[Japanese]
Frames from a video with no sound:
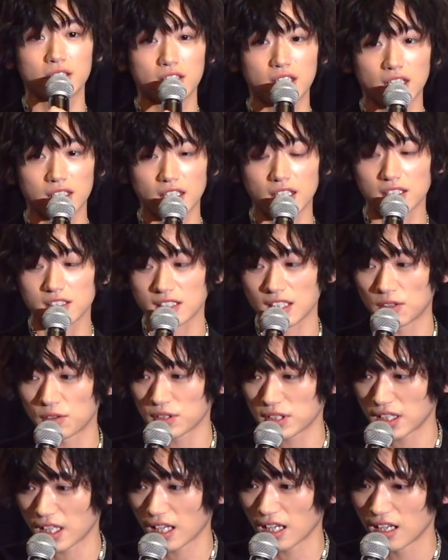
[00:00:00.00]
グがたくさん
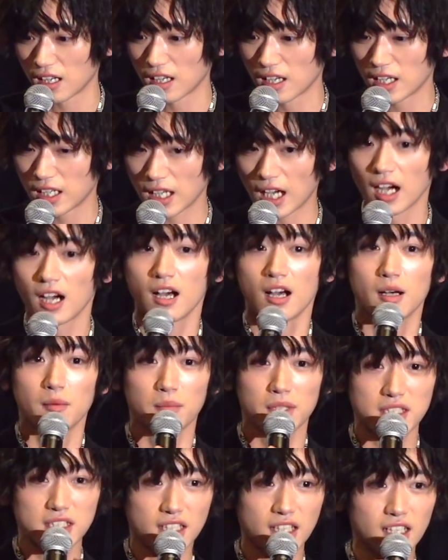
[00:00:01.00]
起きて、いや
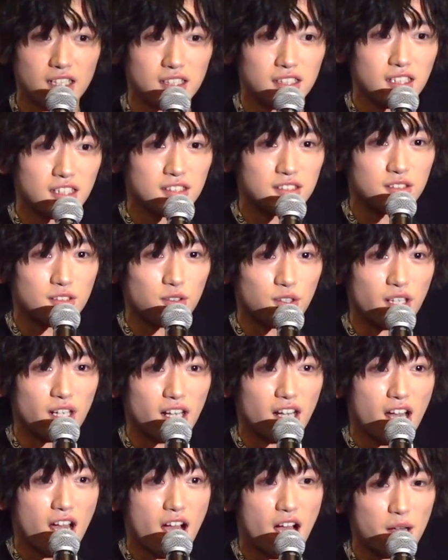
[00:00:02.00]
間違いなくこれは
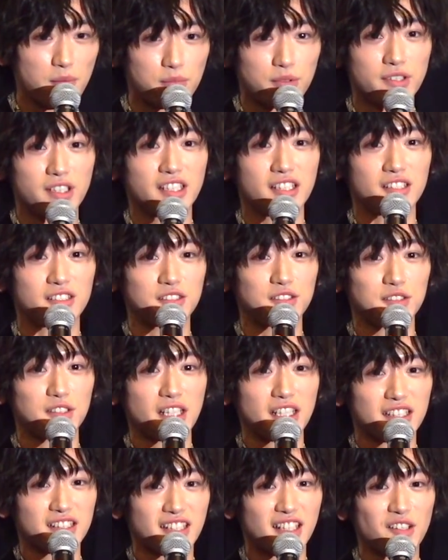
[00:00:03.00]
ハプニング
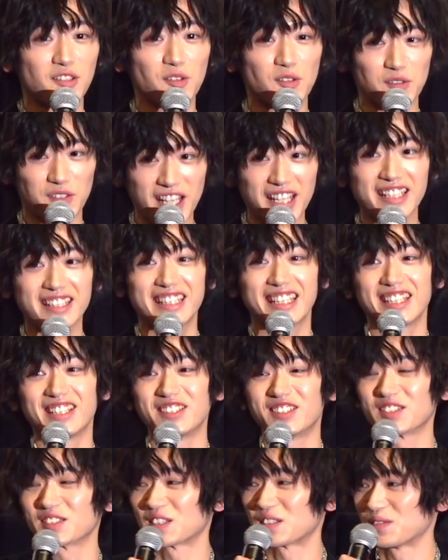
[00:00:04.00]
なんだろうなっていう
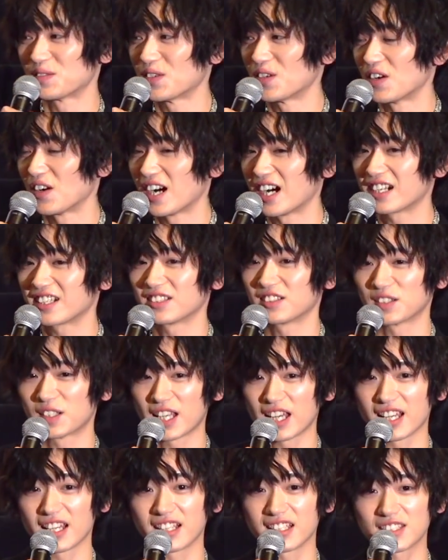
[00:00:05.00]
こともあるので、